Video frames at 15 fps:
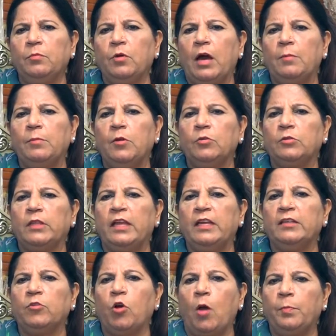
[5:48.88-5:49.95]
मुकाबला होता है
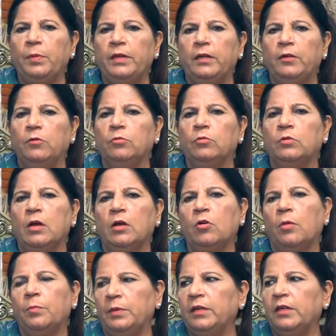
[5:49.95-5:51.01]
इनकॉम्पिटेंट लोगों का
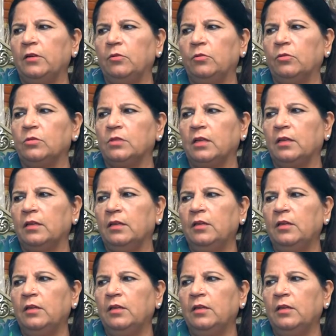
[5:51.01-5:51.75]
कॉम्पिटेंट लोगों से